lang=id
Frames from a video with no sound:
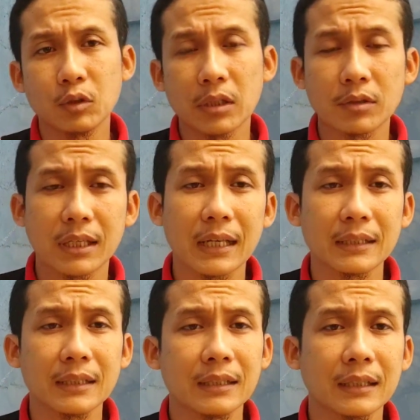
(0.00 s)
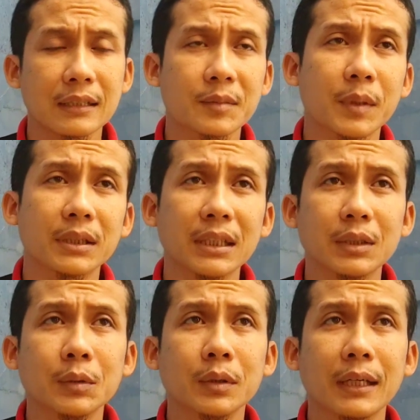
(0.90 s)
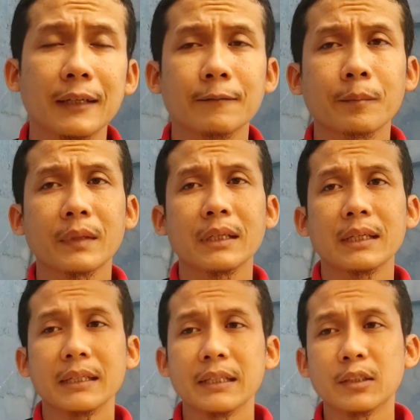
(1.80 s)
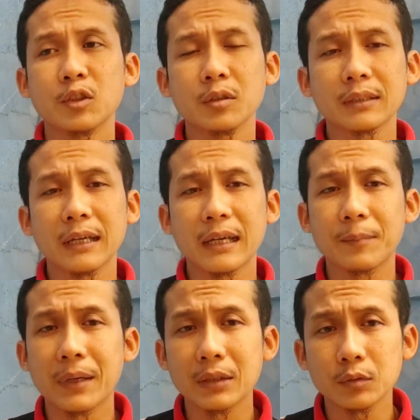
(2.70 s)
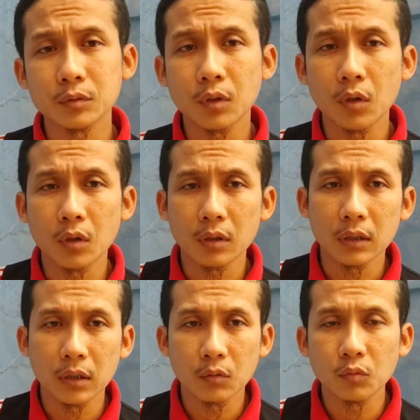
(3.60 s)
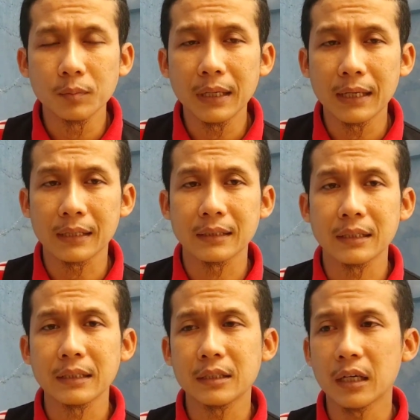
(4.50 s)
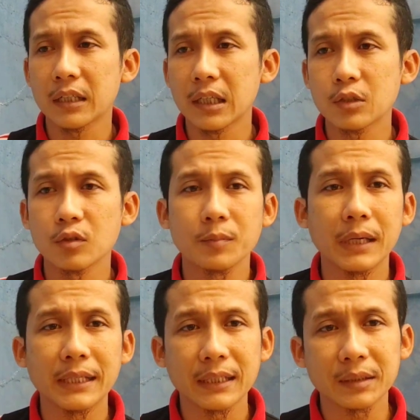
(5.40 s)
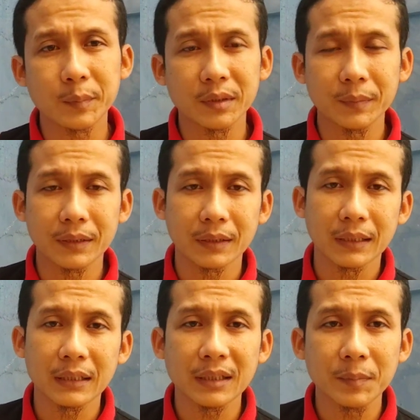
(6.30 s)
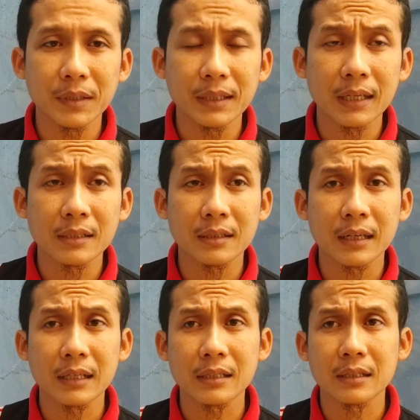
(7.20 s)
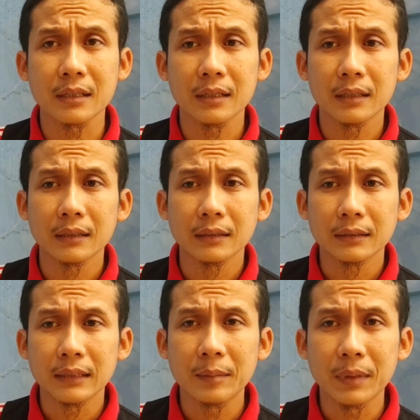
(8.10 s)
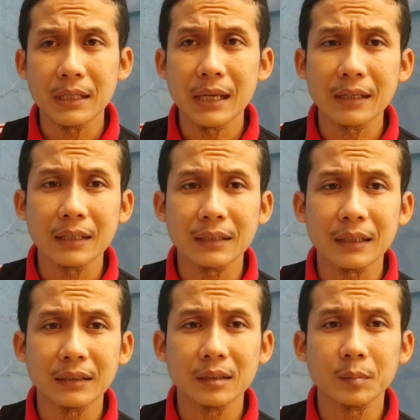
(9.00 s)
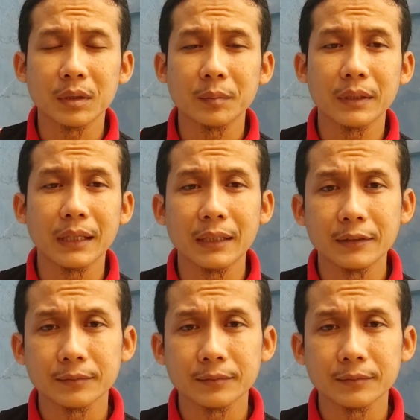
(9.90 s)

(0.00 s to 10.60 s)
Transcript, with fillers: diusir-usir lagi. Nah, seperti itu ya. Itu tahapan untuk umbar. Jadi jangan langsung banyak, teman-teman. Nanti bisa stres, tambah sakit nanti, teman-teman ya.